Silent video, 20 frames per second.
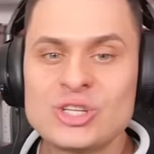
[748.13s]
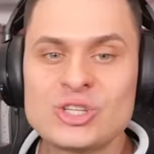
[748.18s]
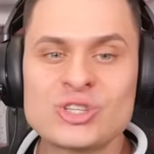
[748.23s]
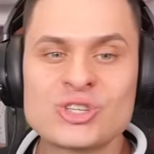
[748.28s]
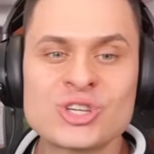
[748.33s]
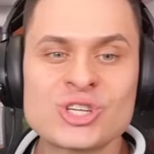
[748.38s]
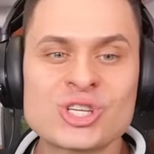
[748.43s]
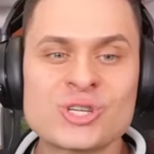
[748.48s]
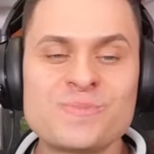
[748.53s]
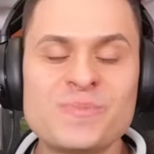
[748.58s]

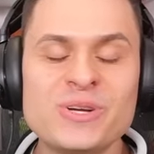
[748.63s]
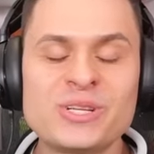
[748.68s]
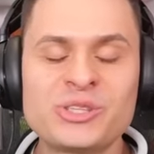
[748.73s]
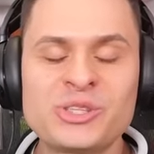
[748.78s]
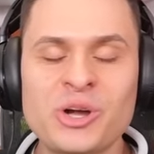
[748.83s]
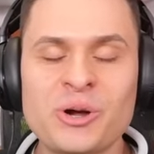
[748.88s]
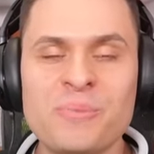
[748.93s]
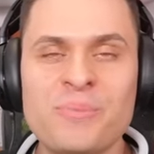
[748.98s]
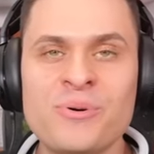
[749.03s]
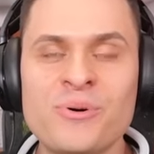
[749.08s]
Czyżby
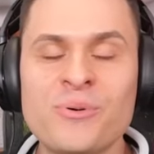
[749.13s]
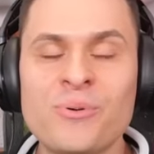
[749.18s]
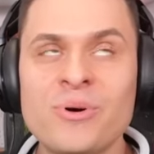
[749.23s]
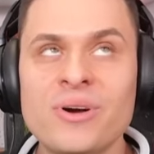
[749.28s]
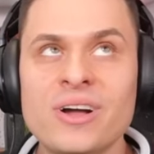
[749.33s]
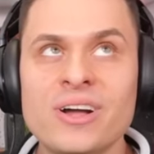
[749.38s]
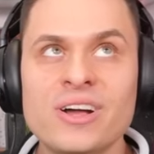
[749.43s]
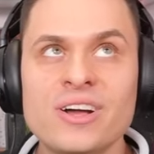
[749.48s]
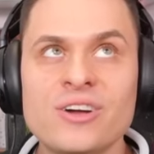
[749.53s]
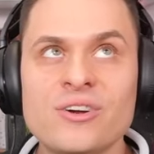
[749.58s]
to był
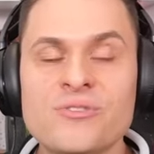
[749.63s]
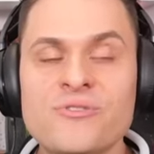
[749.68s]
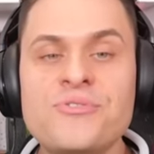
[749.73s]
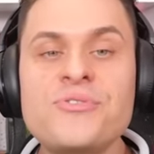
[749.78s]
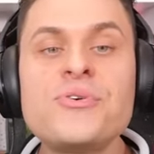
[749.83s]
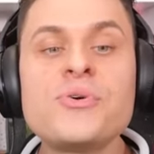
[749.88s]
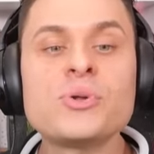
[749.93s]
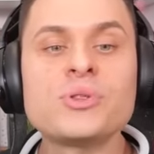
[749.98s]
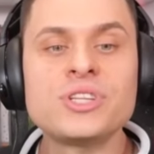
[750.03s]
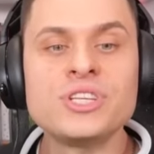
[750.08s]

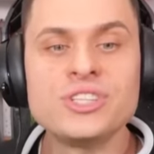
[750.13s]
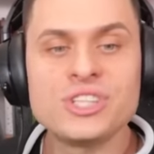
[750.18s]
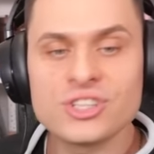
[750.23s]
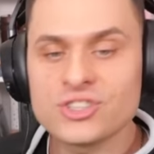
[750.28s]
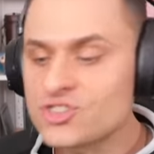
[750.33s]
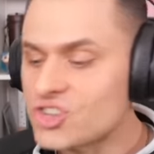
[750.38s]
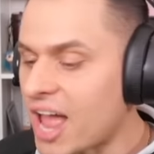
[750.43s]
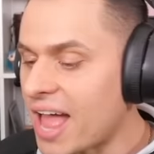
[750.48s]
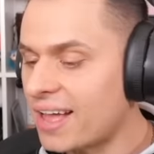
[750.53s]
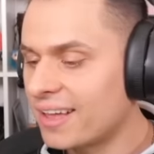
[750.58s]
Fruit
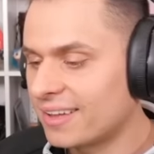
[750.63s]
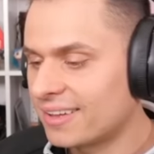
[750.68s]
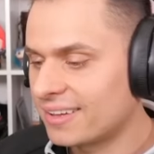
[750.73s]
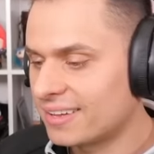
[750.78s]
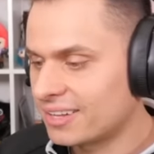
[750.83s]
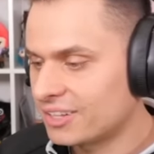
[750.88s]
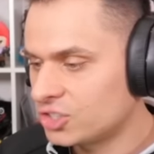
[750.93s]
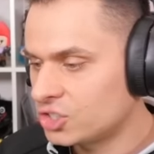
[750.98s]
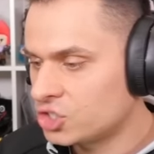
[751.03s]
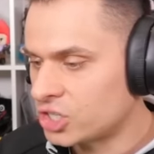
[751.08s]
Ninja?
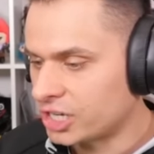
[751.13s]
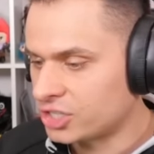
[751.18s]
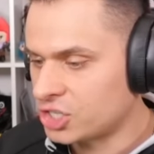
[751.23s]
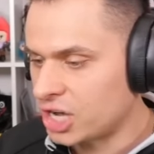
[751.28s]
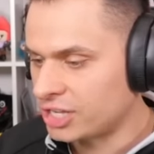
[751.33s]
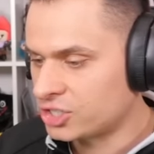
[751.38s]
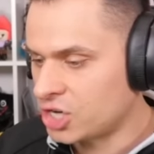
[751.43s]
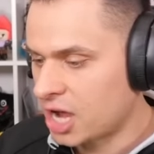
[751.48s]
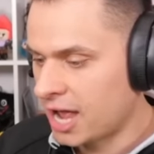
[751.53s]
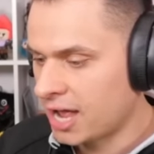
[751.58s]
Fruit
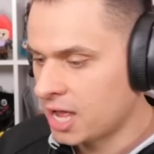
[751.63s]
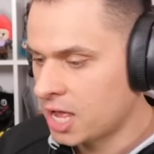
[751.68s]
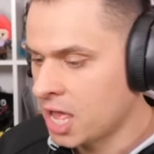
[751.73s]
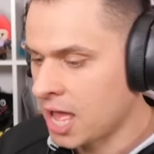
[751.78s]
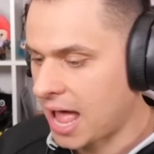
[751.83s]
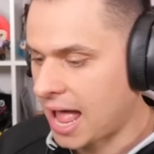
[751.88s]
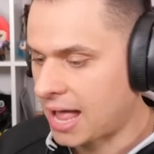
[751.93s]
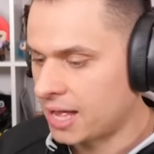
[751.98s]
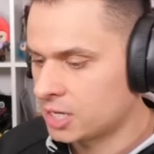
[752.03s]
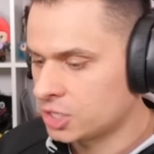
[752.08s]
Ninja.
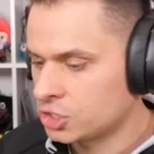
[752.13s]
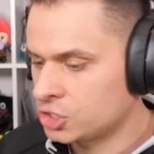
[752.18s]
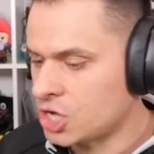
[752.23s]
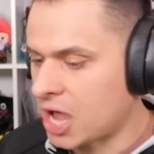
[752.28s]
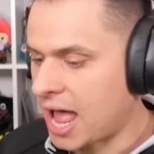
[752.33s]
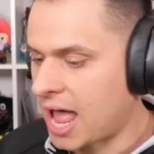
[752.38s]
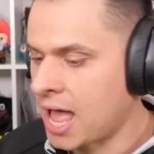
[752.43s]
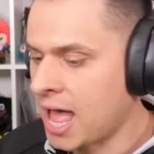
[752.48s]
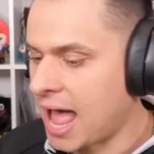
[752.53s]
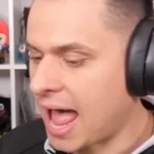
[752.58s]
Ha,
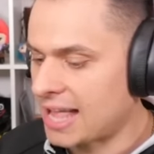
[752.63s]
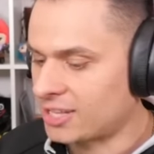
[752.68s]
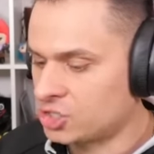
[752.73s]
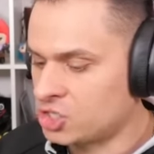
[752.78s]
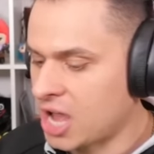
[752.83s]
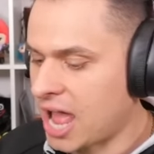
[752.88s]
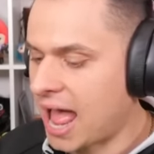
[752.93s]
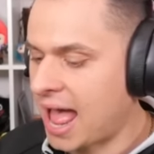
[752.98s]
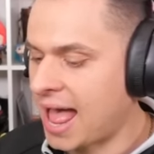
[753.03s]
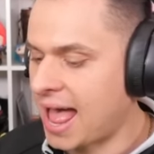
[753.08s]
cha ha,
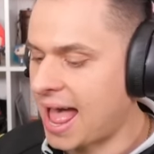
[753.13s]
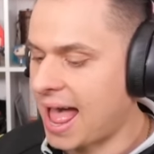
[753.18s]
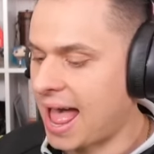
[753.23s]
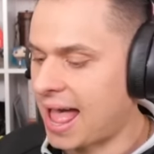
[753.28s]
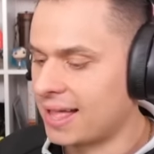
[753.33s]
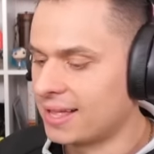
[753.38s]
cha ha.